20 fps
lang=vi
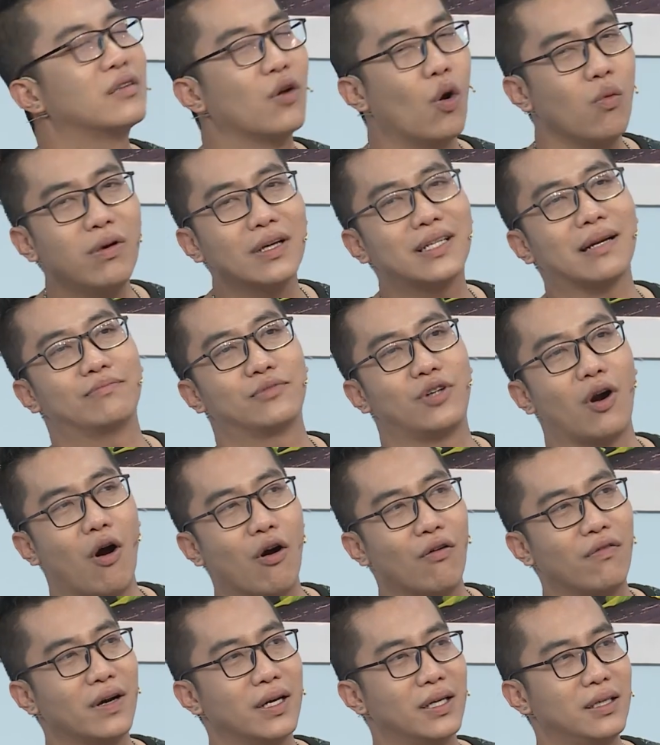Đúng là trầm
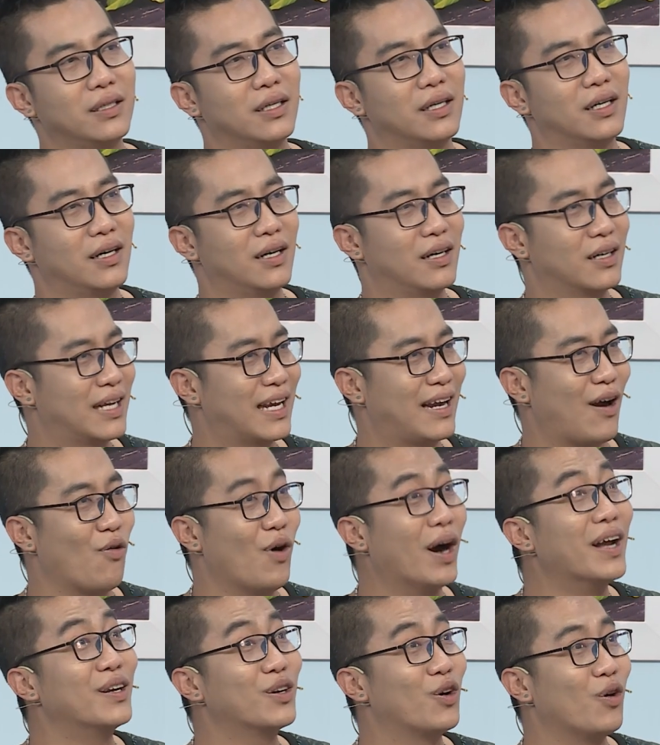trồ với cái
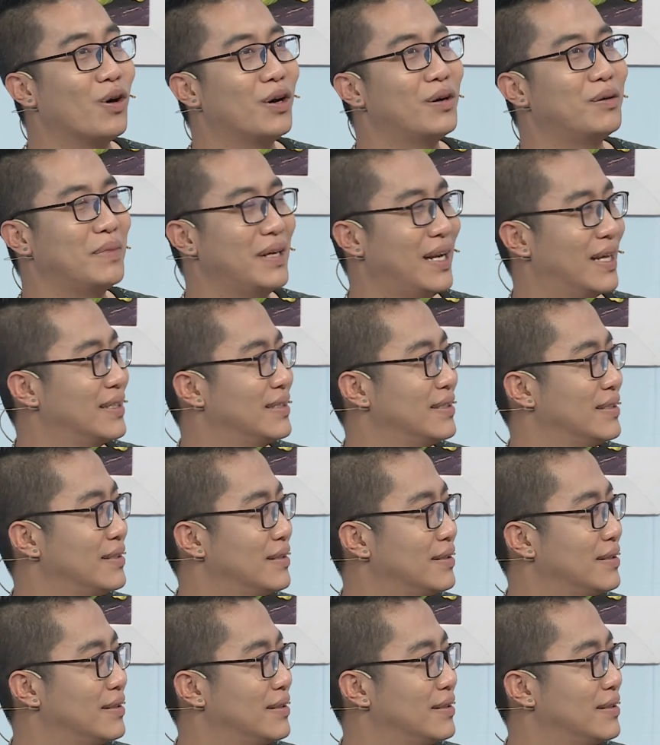khẩu hình của Mỹ Linh.